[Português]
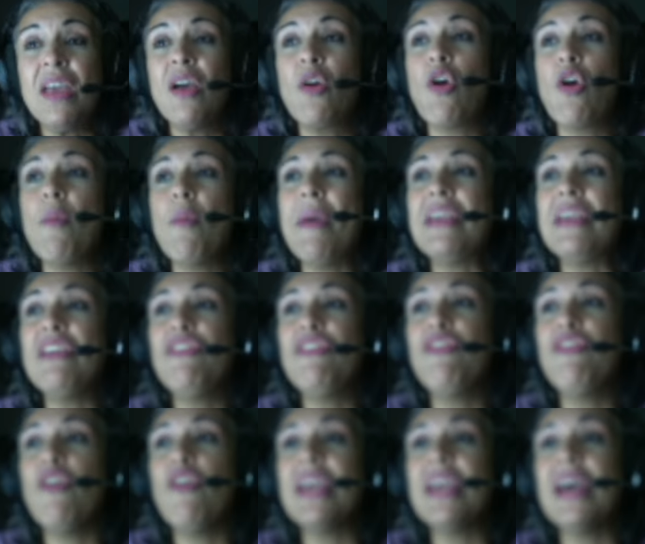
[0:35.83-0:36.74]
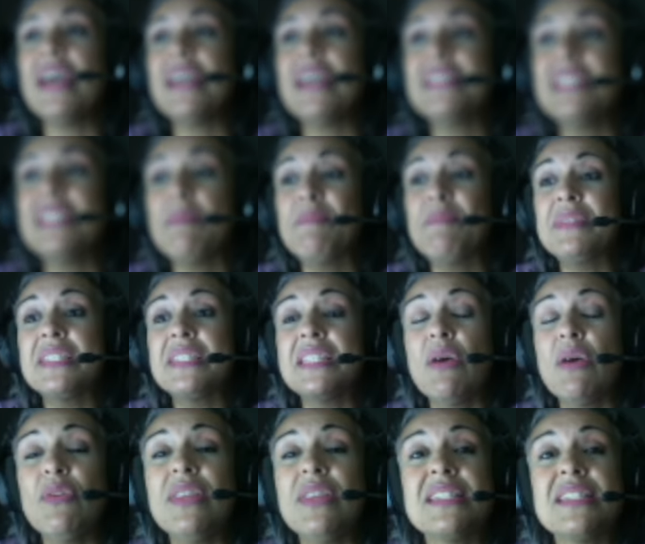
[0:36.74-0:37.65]
como é que foi a
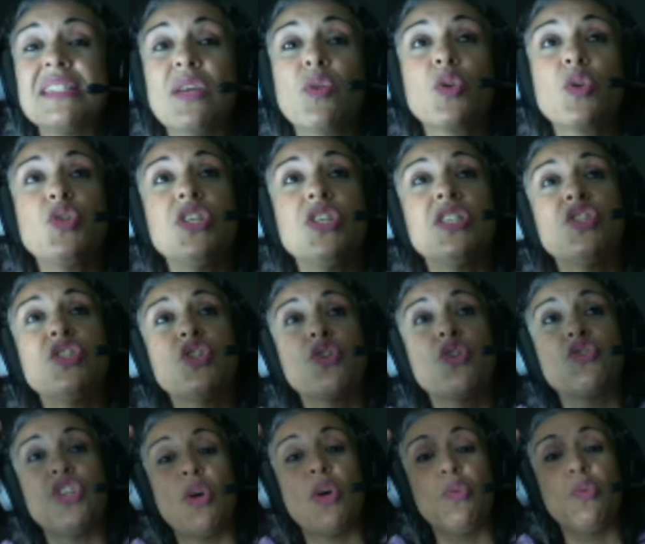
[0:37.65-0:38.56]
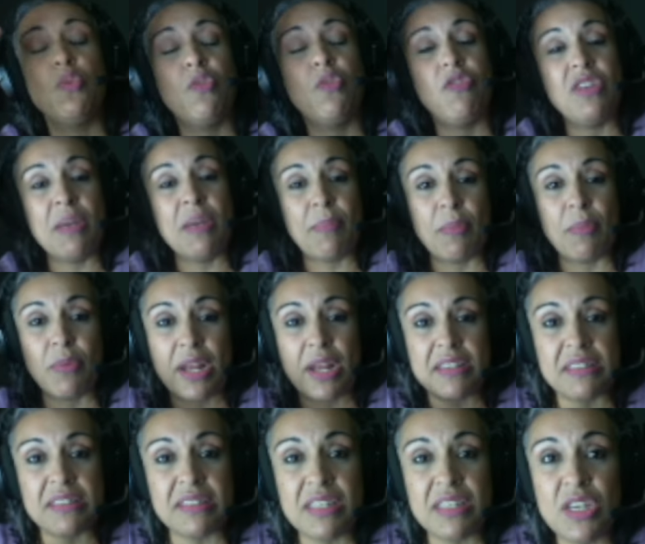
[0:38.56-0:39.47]
recepção dessa notícia de que o Tchau Nu vinha para o
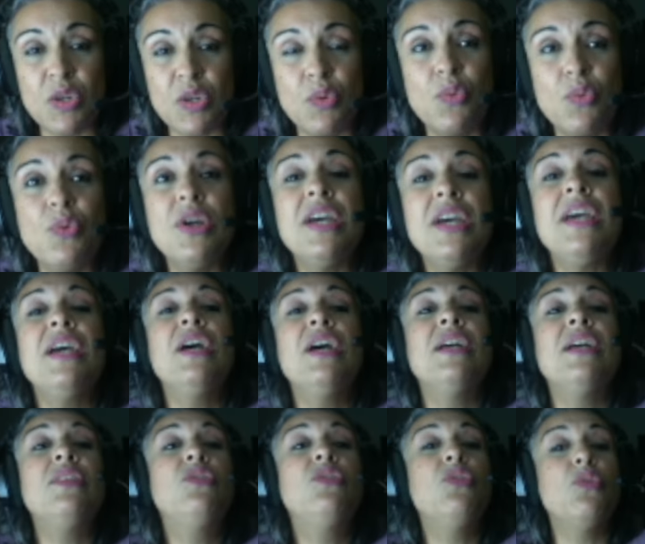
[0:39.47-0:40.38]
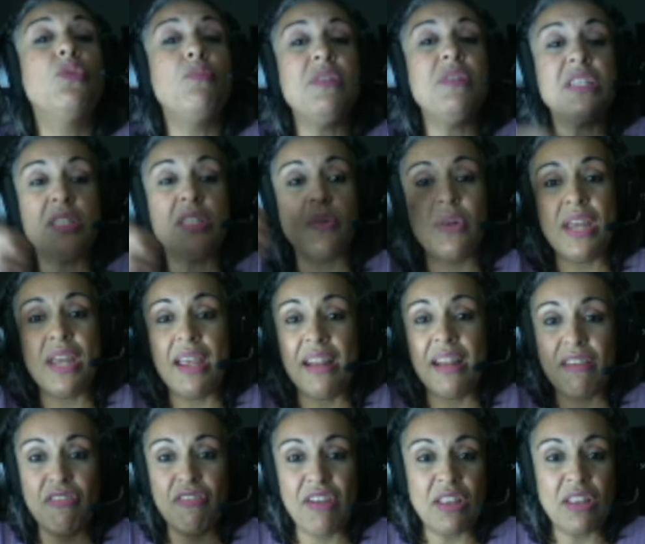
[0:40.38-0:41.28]
Brasil, do Mystery
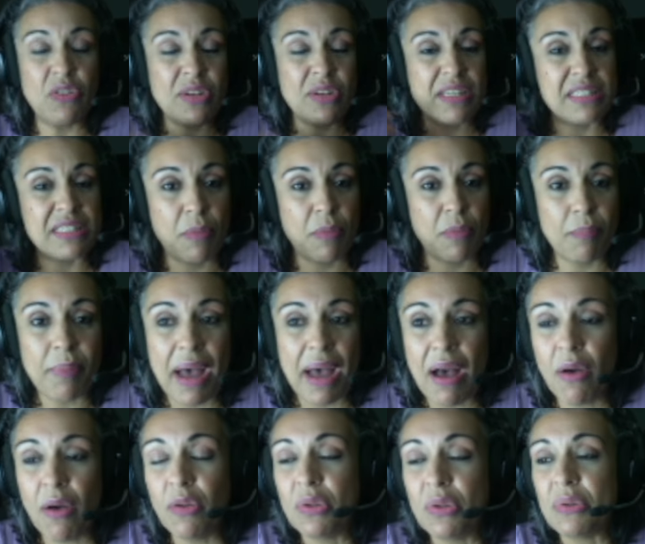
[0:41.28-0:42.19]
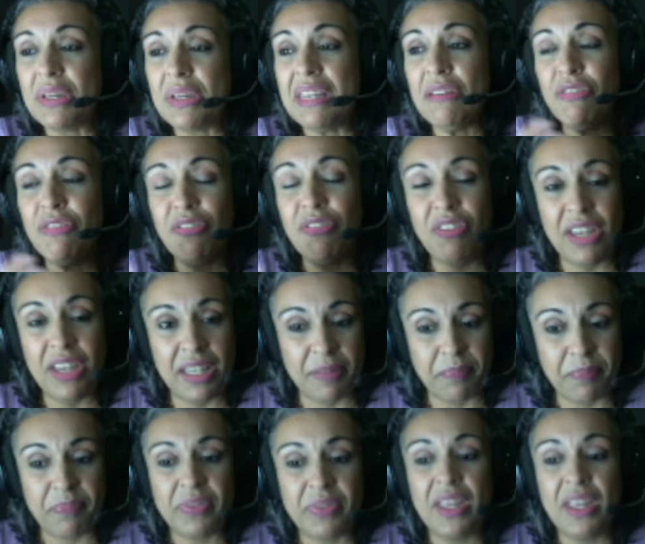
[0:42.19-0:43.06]
Elevator em São Paulo, enfim